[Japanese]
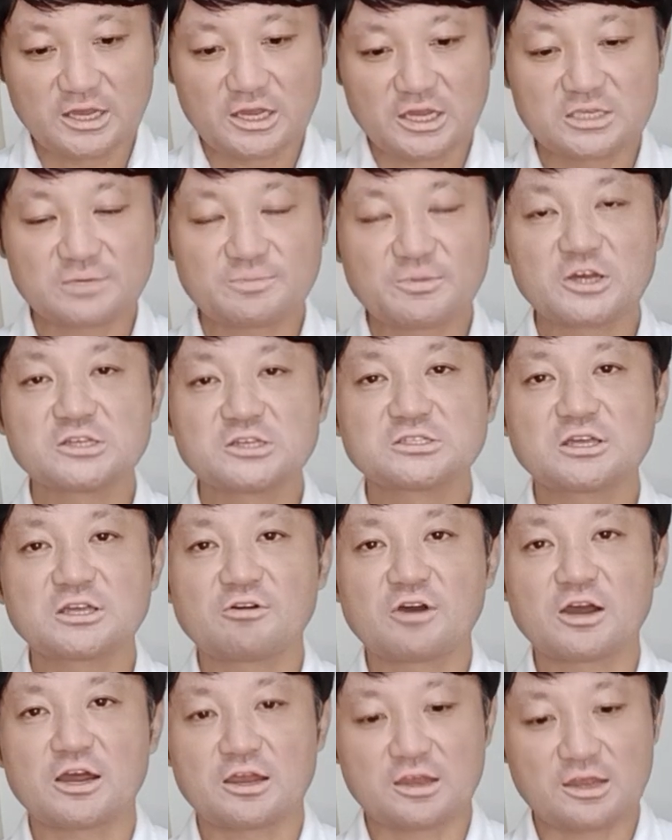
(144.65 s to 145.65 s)
一番下
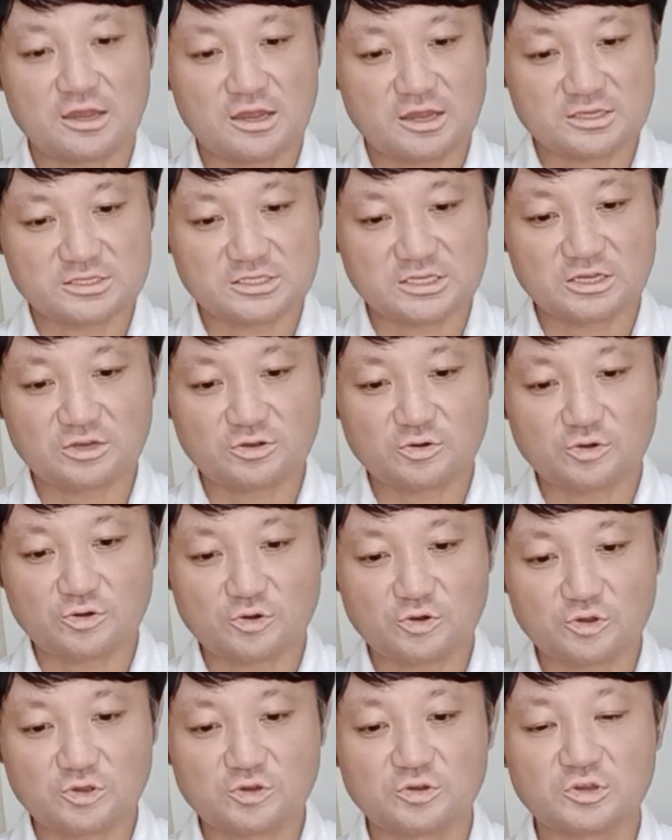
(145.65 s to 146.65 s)
は、えー、人工
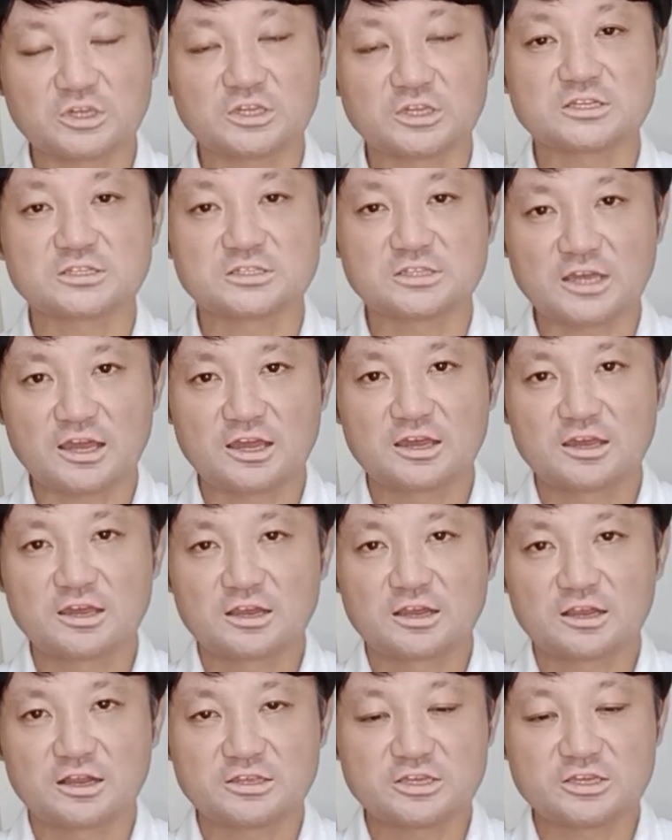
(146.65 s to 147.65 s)
呼吸器ですね、
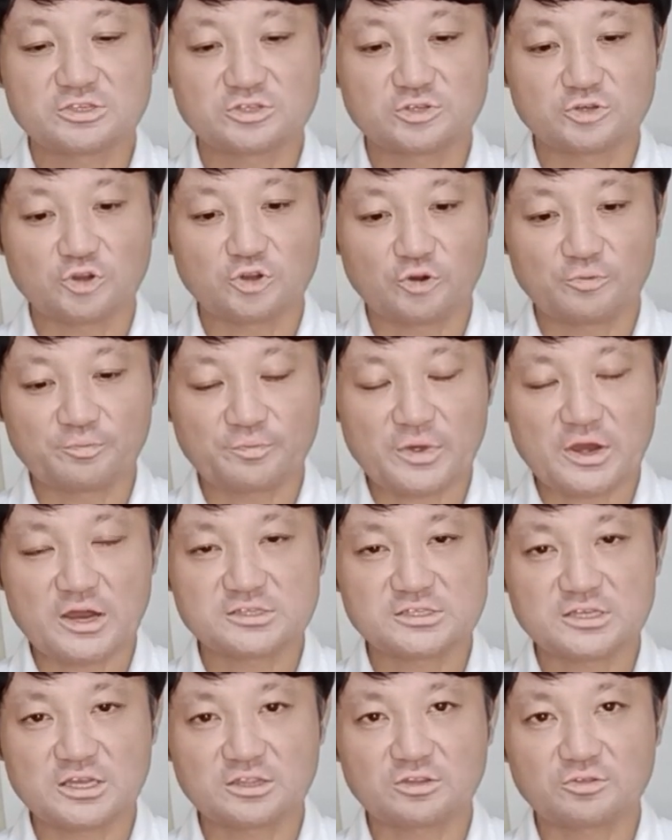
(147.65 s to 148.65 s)
が
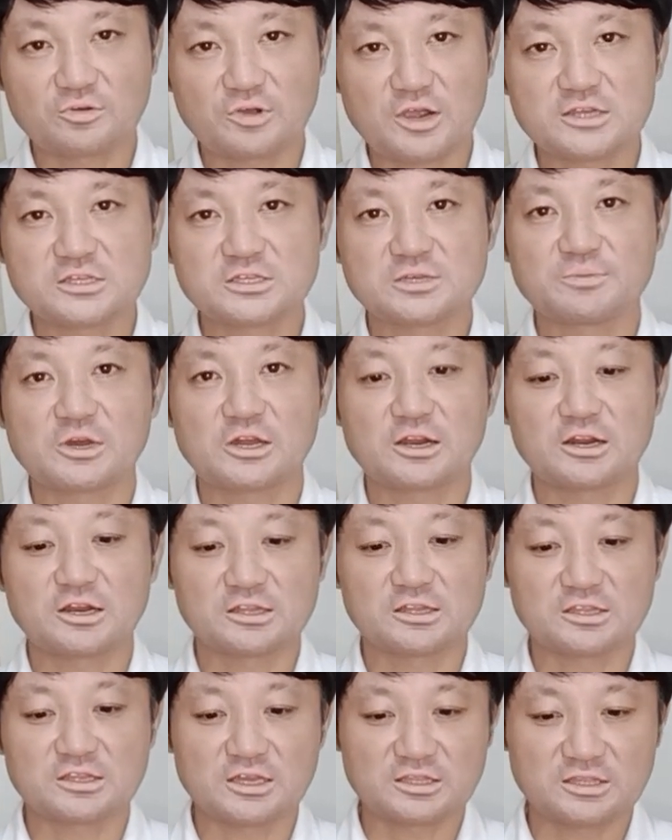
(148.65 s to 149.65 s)
24%が占めら
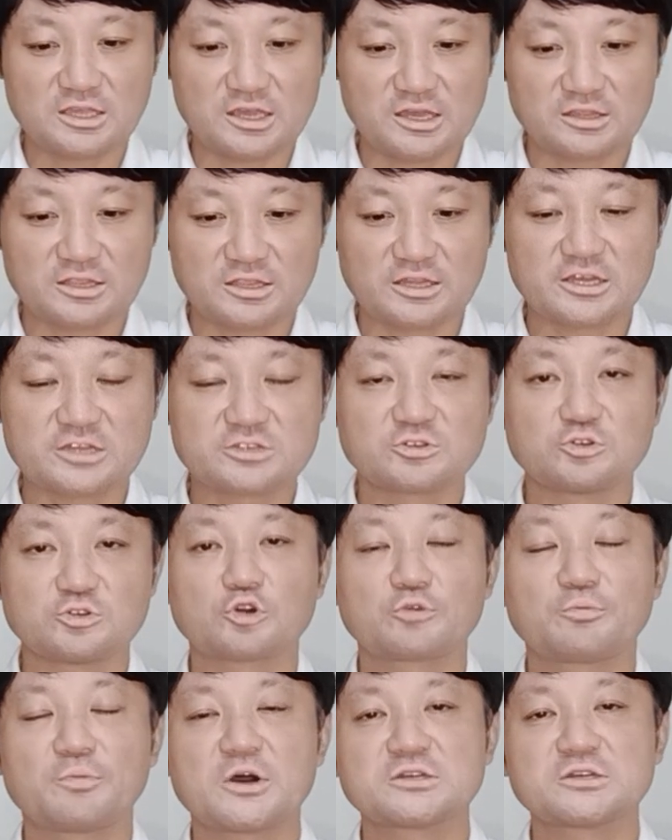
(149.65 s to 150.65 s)
れていて、
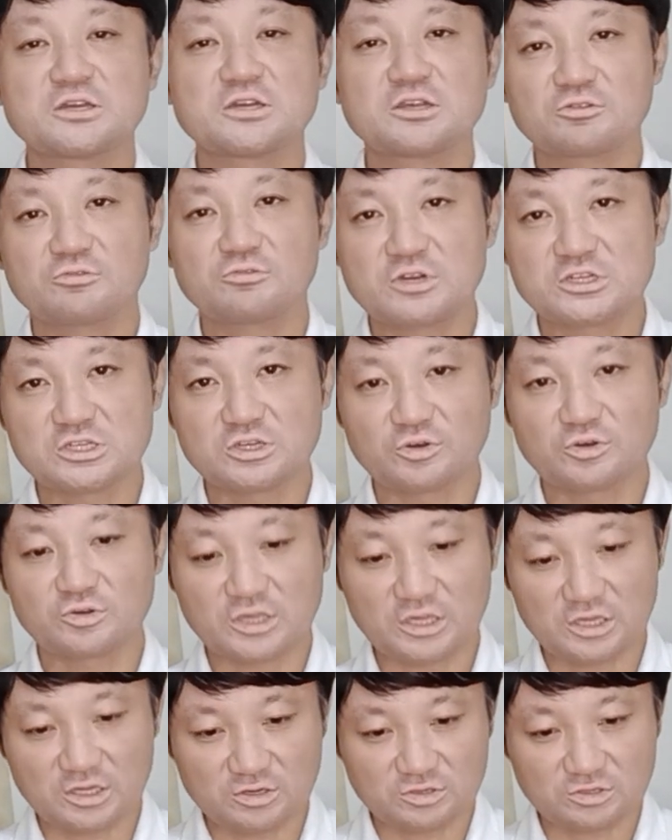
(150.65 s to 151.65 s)
76%は使用
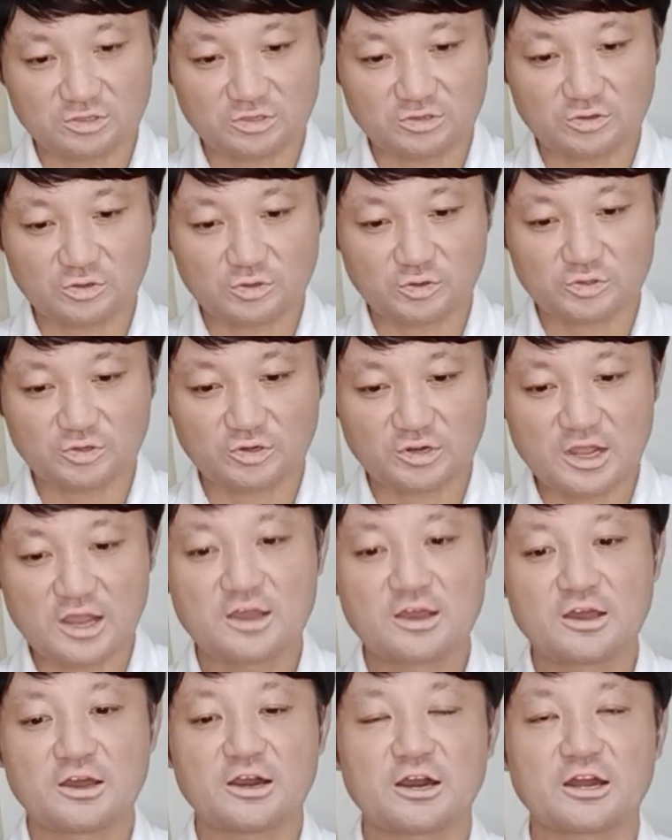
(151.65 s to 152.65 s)
できるということ
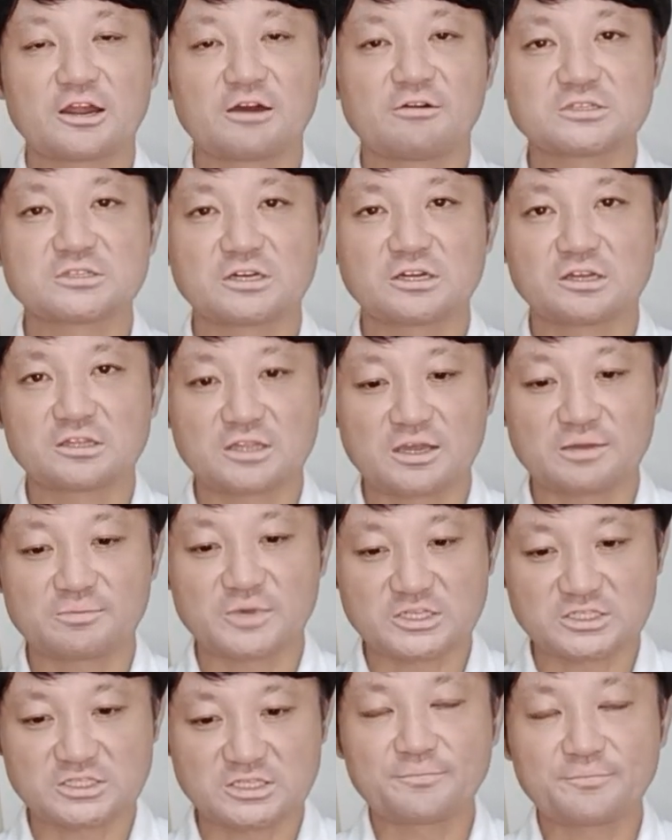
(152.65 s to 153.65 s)
が表されてい
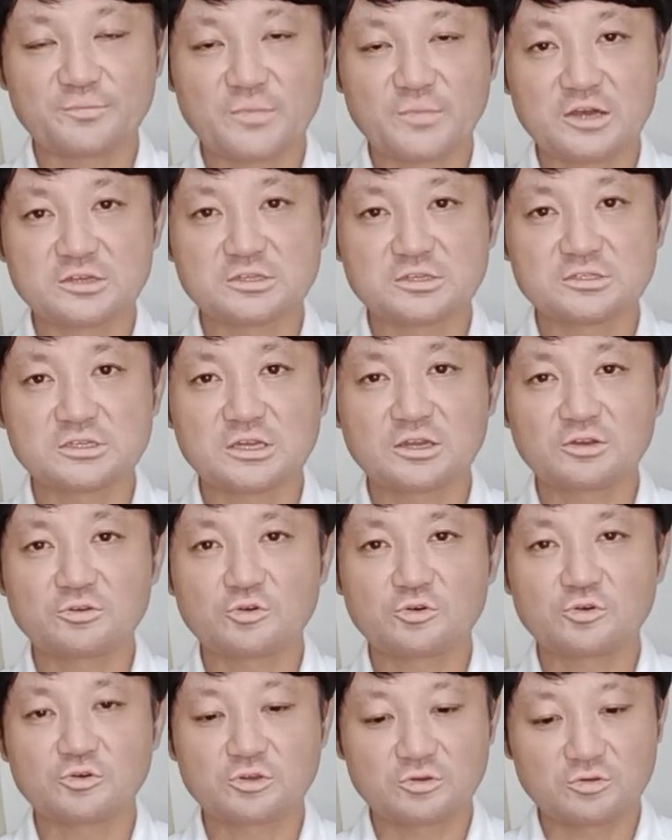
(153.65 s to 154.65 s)
ます。まあ、人
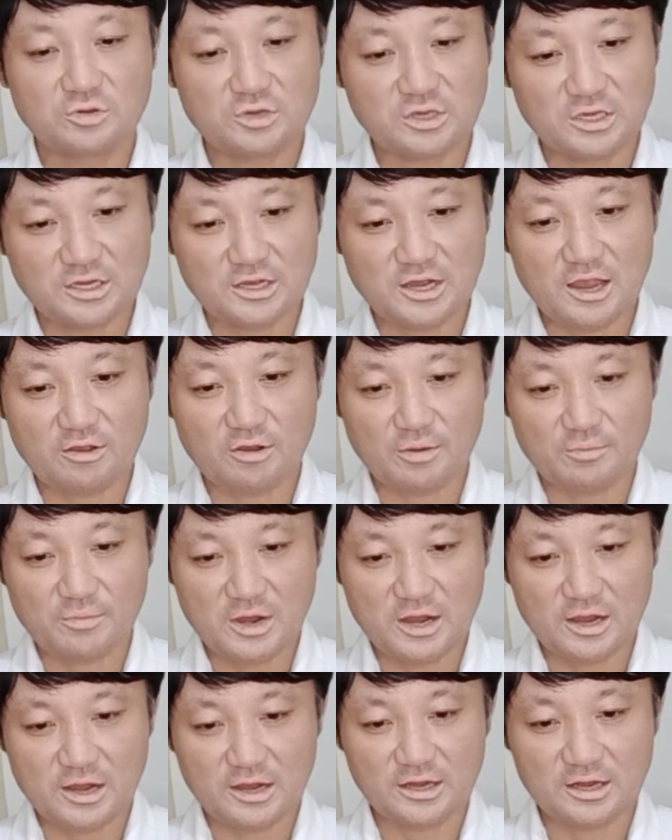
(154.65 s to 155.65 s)
工呼吸器以外は、
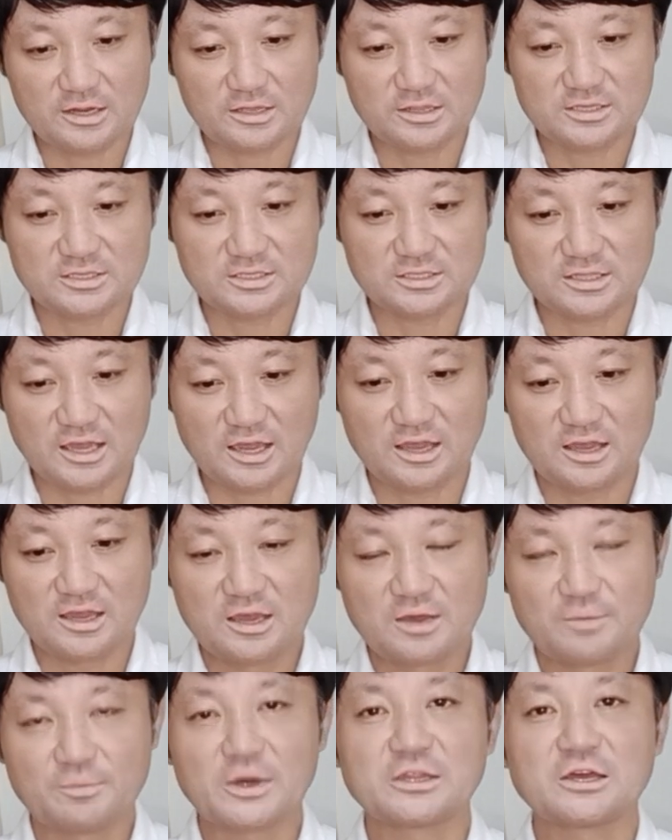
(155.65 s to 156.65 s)
まあ、あれですね、
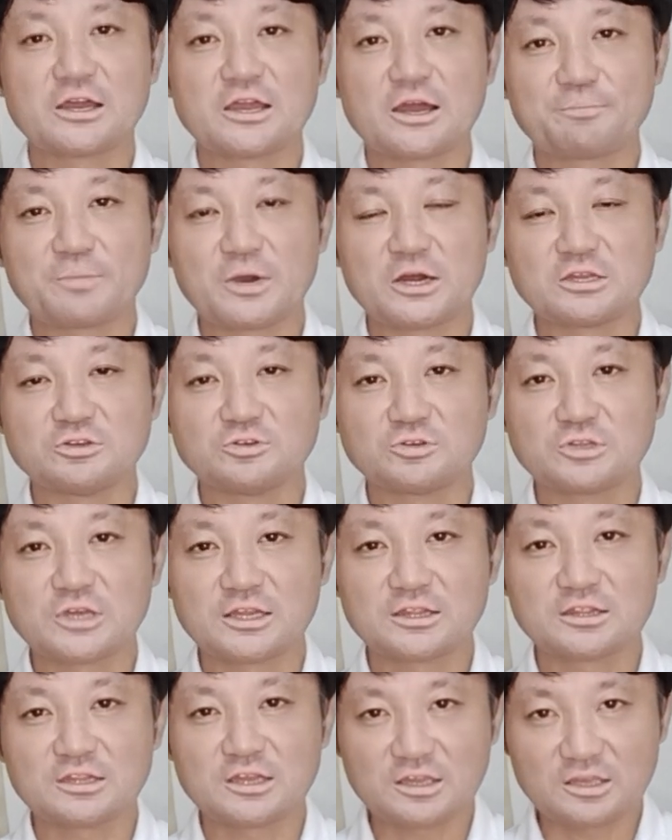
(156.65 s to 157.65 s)
まだやっぱり油
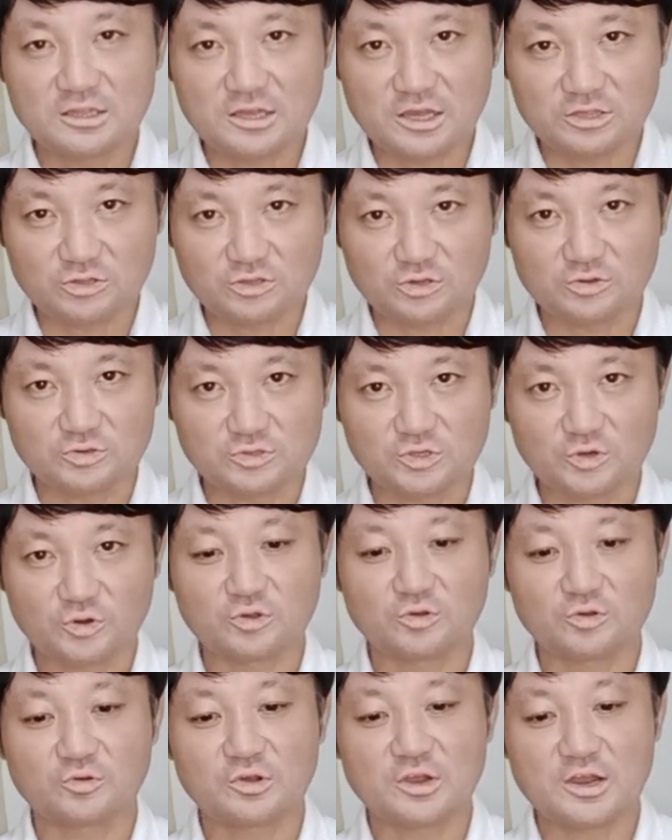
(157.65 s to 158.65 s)
断できないという状
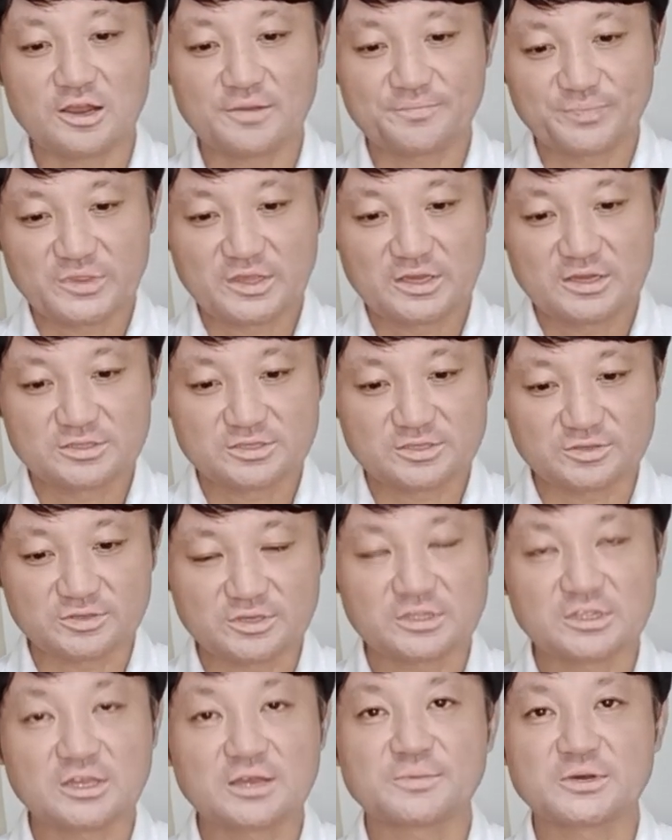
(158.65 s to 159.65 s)
況が続
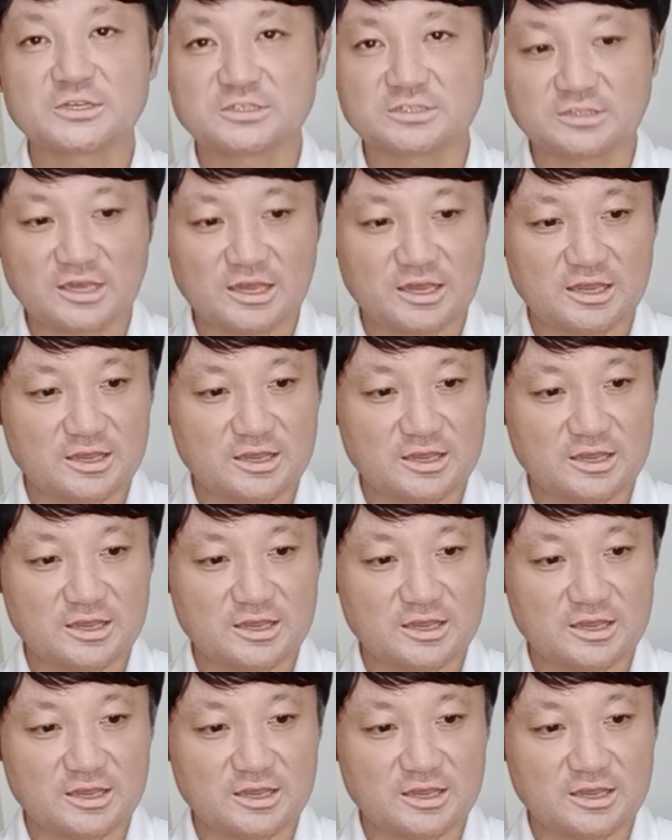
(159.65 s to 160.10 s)
いていますね。